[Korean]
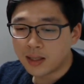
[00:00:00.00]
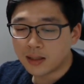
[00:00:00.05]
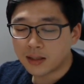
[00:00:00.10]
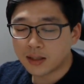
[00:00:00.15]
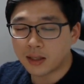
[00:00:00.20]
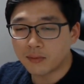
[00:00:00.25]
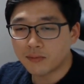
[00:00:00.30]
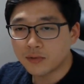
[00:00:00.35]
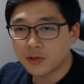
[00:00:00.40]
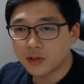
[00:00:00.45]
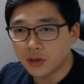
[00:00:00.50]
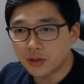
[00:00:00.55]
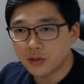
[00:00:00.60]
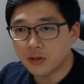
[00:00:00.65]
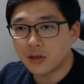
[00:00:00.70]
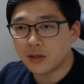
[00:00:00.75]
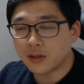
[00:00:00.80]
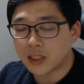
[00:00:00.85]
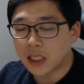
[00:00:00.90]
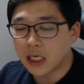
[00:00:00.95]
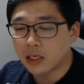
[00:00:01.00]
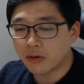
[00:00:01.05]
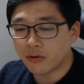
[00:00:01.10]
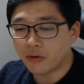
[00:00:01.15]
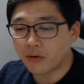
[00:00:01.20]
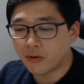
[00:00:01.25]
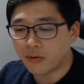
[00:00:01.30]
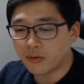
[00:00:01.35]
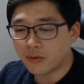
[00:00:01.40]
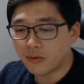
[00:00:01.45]
그 다음, 전열
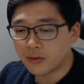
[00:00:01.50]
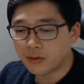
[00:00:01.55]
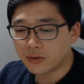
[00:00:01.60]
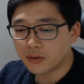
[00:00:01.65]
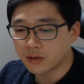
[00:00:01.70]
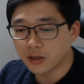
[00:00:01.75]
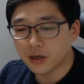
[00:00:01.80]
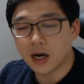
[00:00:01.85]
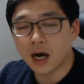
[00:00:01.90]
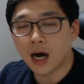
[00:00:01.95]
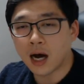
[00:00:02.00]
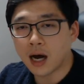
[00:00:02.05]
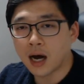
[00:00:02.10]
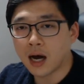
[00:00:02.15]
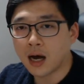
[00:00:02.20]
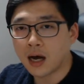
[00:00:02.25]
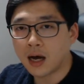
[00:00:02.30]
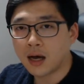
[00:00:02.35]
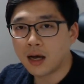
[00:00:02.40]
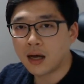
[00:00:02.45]
작용 저하.